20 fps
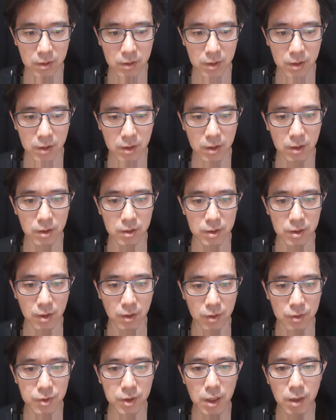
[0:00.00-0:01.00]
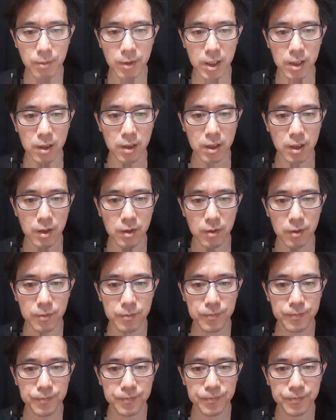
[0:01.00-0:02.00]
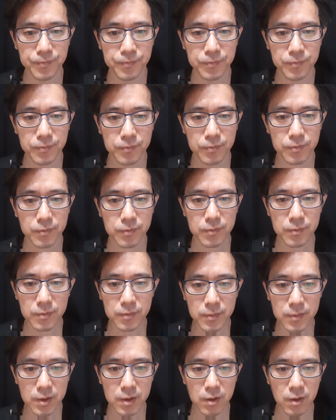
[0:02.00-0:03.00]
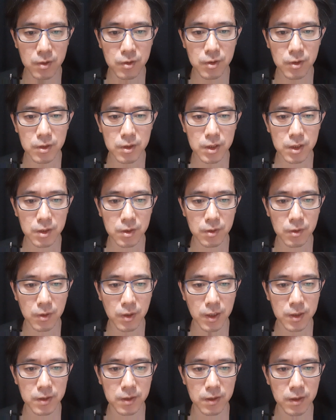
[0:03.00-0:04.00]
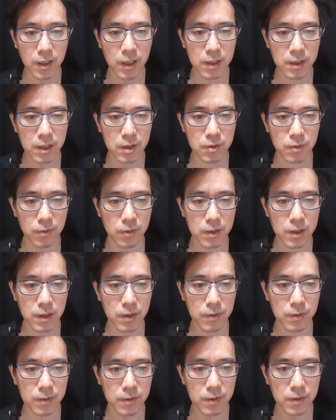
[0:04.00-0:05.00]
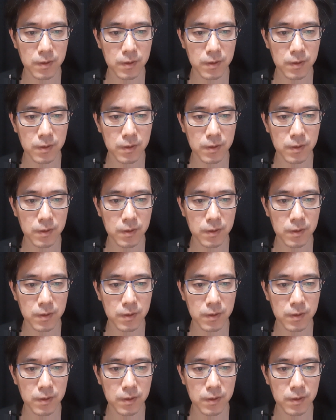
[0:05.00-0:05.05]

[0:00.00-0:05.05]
이걸 이제 어떻게 봐야 될까요? 어떤 식으로 해석을 하는 게 좋을까요?